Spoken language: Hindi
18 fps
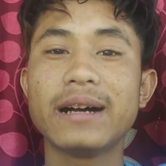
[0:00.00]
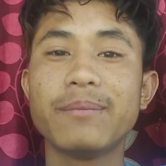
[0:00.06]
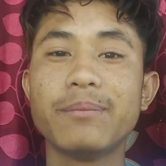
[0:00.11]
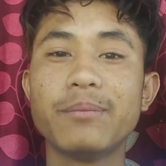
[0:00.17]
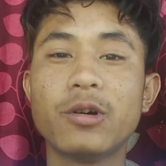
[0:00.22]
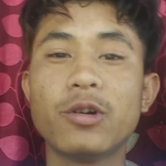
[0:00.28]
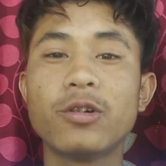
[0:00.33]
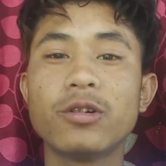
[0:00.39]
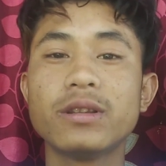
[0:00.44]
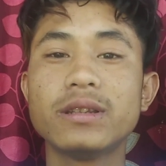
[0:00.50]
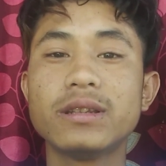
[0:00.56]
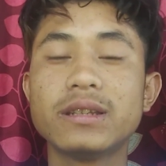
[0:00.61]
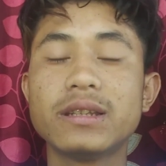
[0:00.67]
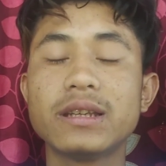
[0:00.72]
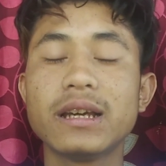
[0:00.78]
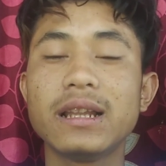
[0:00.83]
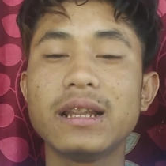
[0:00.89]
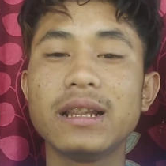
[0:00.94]
आप बहुत
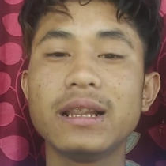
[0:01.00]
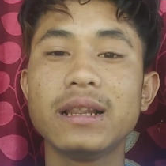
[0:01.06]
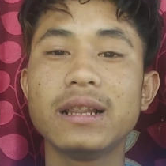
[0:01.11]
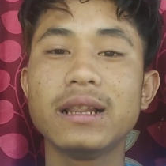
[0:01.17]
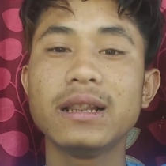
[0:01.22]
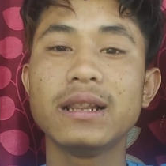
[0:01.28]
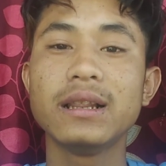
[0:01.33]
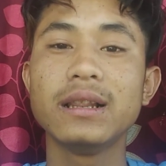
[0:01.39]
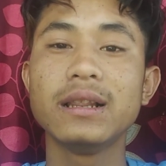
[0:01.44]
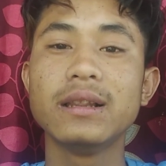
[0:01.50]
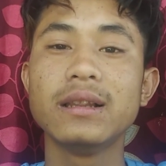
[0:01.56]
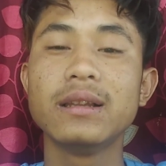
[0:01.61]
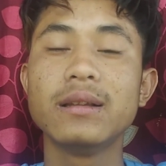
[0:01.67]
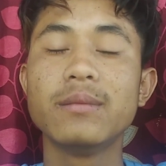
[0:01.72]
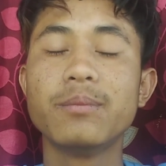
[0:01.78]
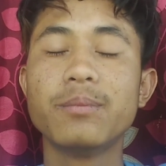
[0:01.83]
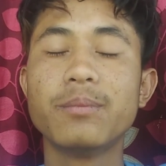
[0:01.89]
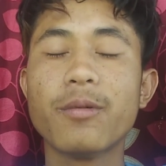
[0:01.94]

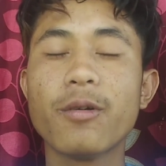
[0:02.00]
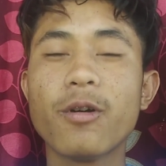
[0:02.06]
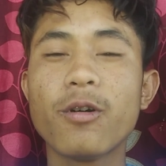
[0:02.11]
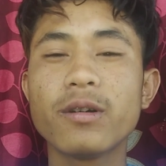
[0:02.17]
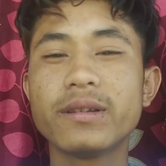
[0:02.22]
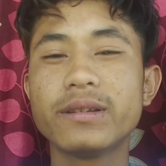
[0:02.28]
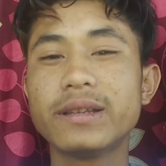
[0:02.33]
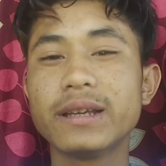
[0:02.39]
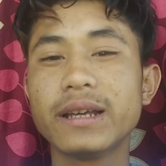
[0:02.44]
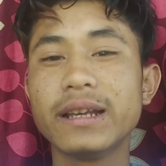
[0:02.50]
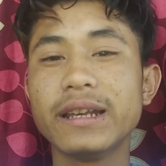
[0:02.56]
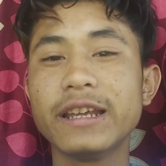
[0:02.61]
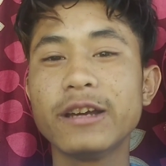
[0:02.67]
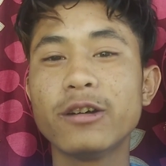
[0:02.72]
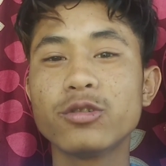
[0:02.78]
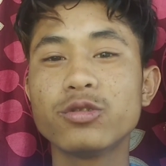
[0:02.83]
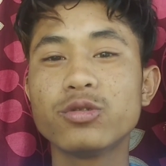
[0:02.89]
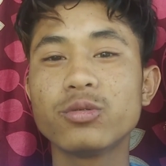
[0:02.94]
जल्द बहुत
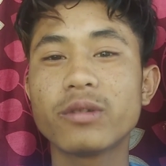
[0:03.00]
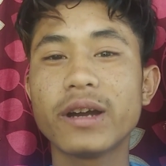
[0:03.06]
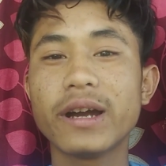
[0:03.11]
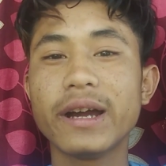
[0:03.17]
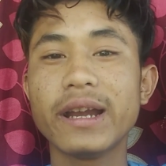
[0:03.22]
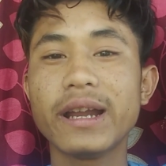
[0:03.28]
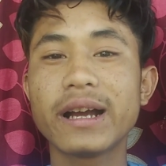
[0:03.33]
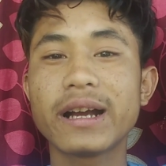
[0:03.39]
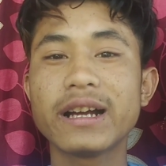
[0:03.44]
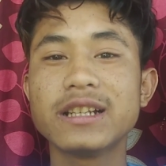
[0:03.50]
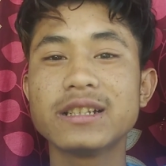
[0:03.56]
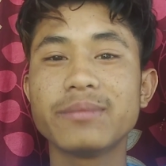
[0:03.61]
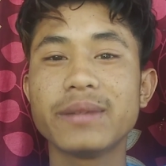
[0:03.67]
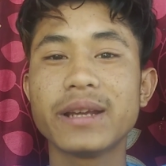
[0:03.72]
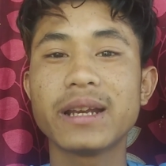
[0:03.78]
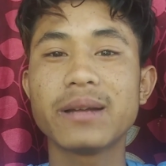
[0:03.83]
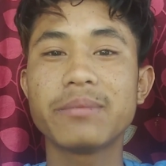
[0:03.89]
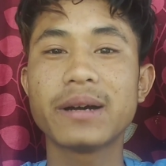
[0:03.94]
जल्दी हो चुका है ना गैस
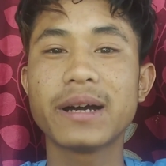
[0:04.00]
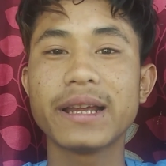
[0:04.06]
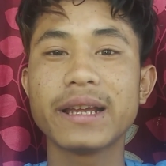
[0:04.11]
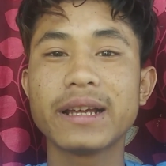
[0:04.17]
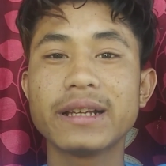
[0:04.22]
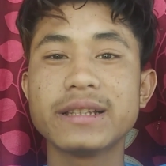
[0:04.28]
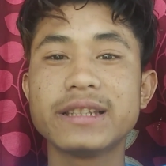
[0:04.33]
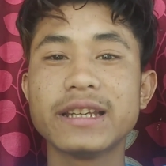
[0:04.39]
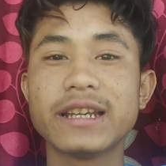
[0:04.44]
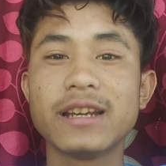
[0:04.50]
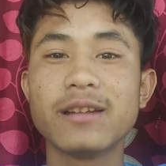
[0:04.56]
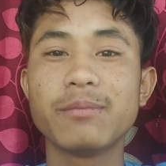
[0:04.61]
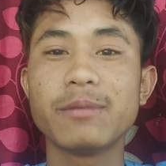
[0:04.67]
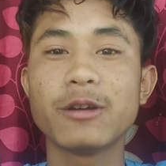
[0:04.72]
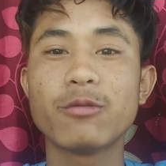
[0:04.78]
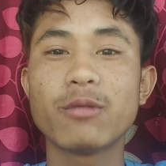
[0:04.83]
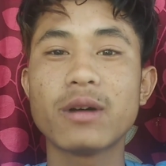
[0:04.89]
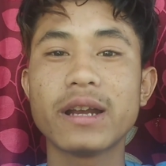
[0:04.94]
मेरा भाई का चैनल
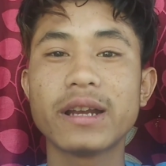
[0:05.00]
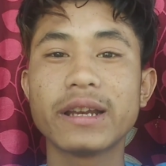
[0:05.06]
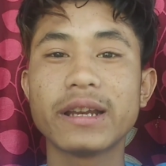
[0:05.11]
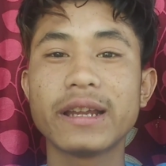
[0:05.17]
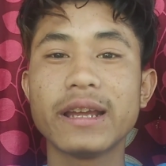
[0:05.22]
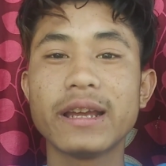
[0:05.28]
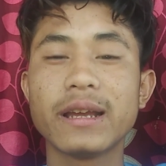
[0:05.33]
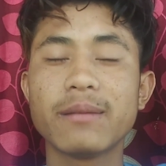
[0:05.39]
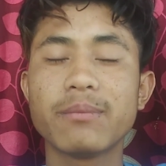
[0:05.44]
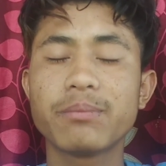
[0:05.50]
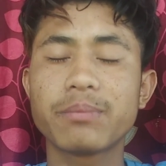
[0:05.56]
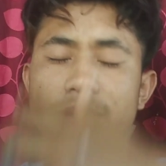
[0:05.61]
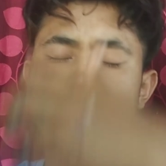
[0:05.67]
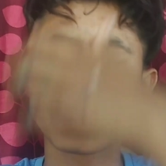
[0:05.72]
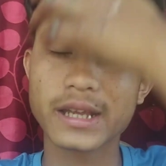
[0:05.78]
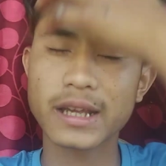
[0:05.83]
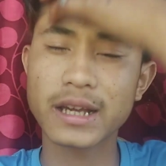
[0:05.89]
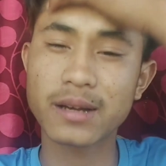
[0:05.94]
पे वन के
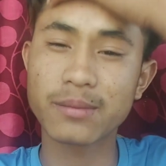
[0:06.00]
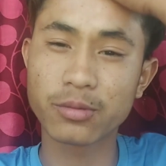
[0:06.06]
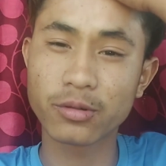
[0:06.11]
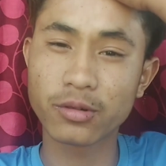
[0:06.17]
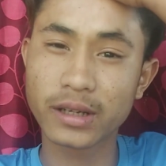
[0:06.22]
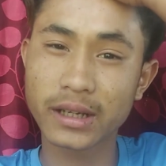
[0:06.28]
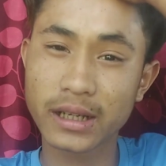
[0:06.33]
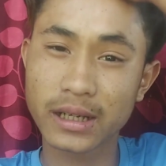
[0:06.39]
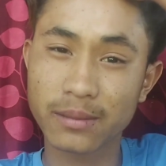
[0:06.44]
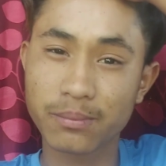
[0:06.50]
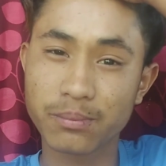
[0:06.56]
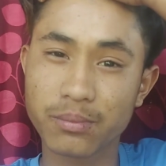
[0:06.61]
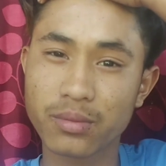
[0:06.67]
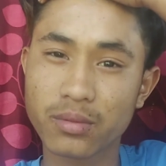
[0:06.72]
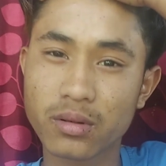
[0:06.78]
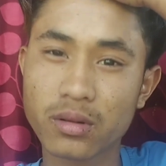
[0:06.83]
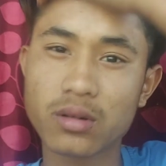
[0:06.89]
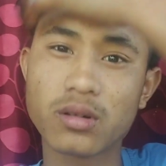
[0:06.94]
क्या बोलेगा
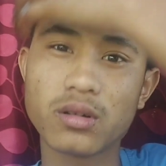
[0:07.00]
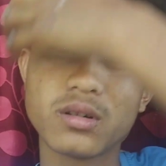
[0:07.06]
वो